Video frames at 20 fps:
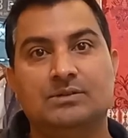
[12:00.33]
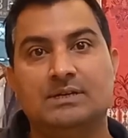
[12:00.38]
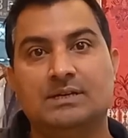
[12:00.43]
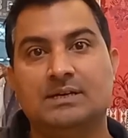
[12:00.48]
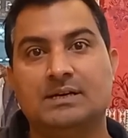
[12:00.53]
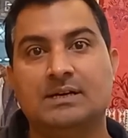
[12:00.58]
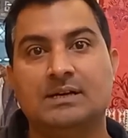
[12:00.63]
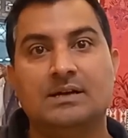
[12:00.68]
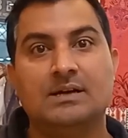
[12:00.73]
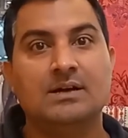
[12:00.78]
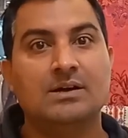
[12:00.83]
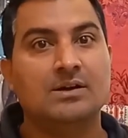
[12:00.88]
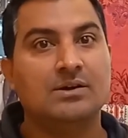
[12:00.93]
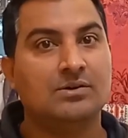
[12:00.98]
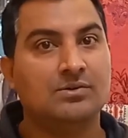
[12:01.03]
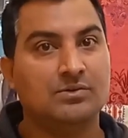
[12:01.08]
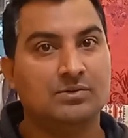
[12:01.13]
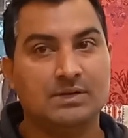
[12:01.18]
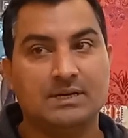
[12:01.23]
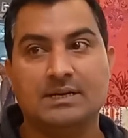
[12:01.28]
जोरा
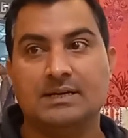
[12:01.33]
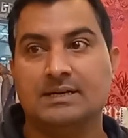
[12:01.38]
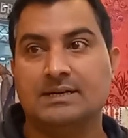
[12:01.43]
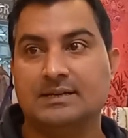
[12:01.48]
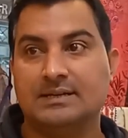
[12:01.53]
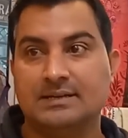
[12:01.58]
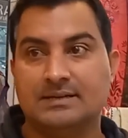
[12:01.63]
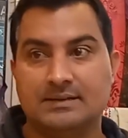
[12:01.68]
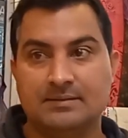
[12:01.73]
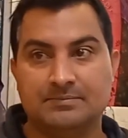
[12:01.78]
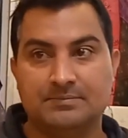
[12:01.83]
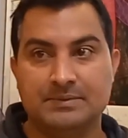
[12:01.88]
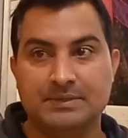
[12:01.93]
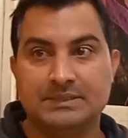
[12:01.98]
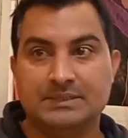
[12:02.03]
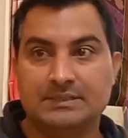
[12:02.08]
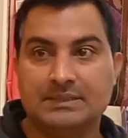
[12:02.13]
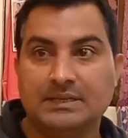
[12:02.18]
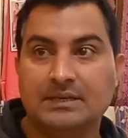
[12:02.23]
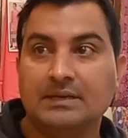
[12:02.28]
और अलग अलग
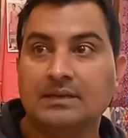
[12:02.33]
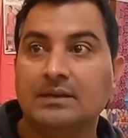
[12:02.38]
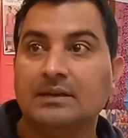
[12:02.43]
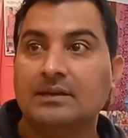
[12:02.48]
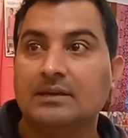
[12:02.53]
कंपनीज़ के